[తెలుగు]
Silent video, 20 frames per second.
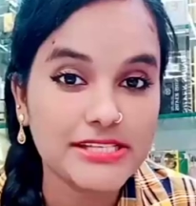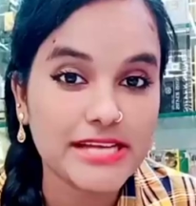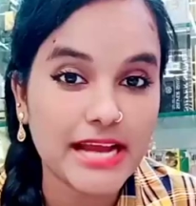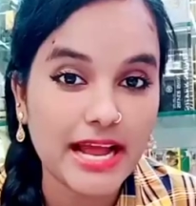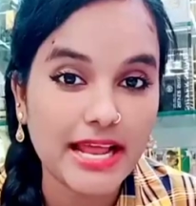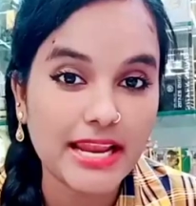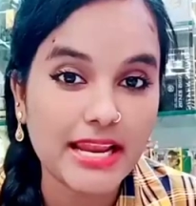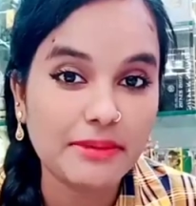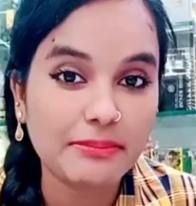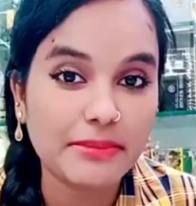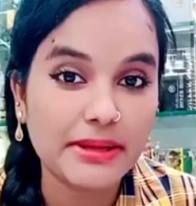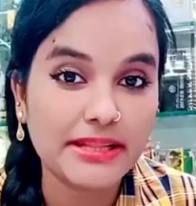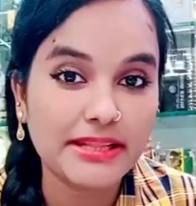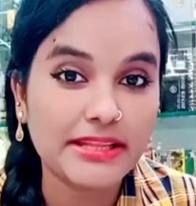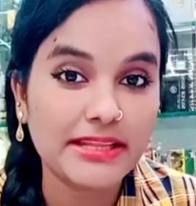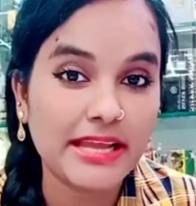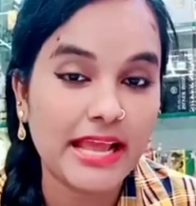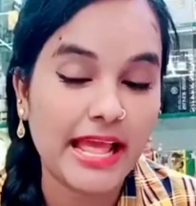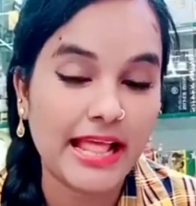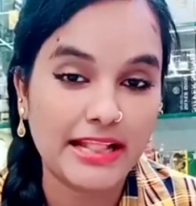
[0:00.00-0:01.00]

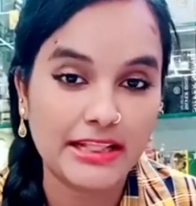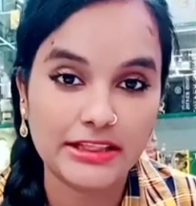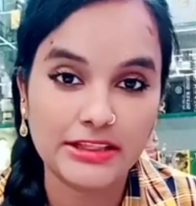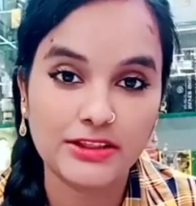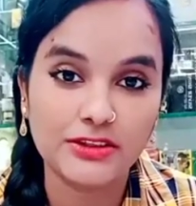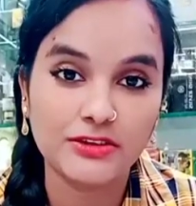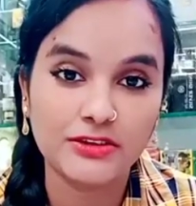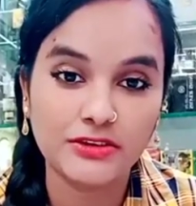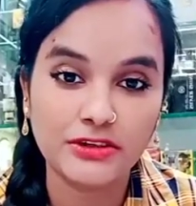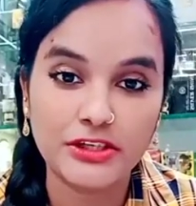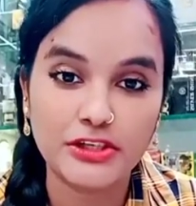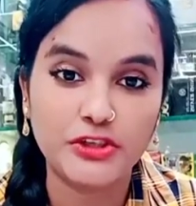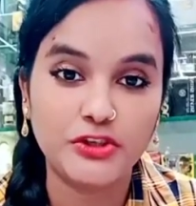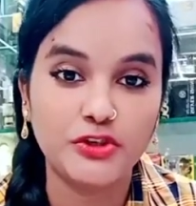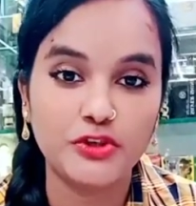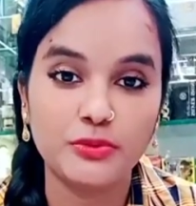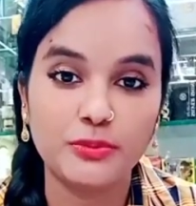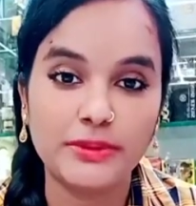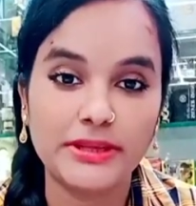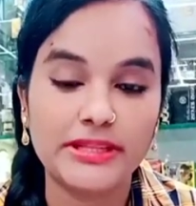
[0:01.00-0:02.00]
చాలామంది హెల్త్
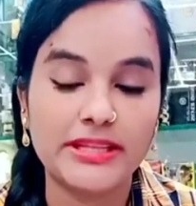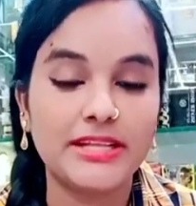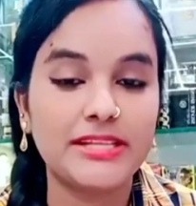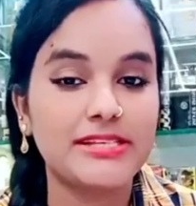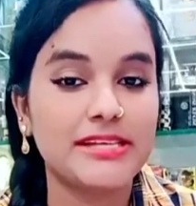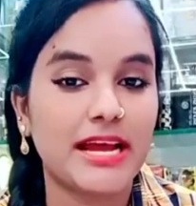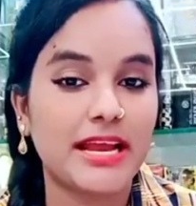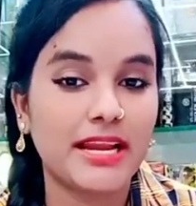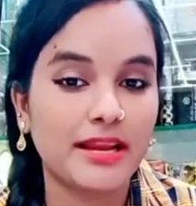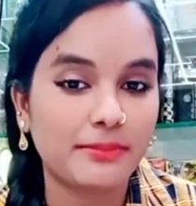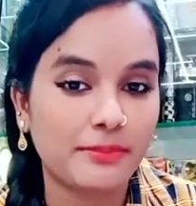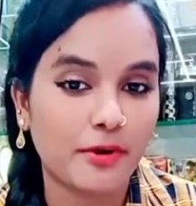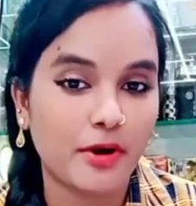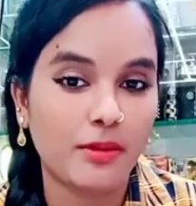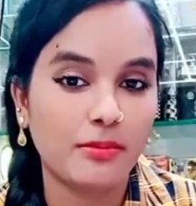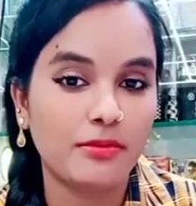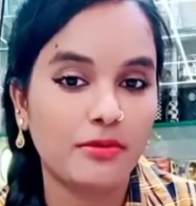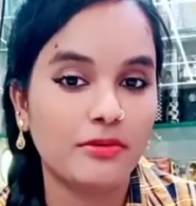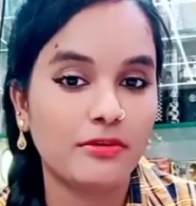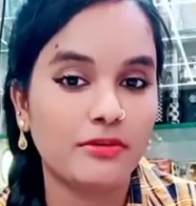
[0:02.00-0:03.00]
ఇష్యూ మీద చాలా
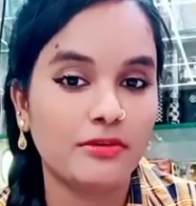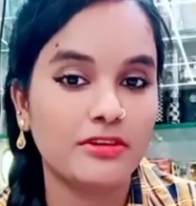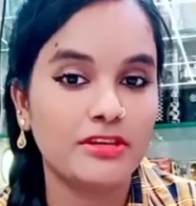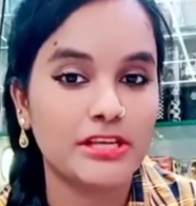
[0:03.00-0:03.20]
ప్రాబ్లం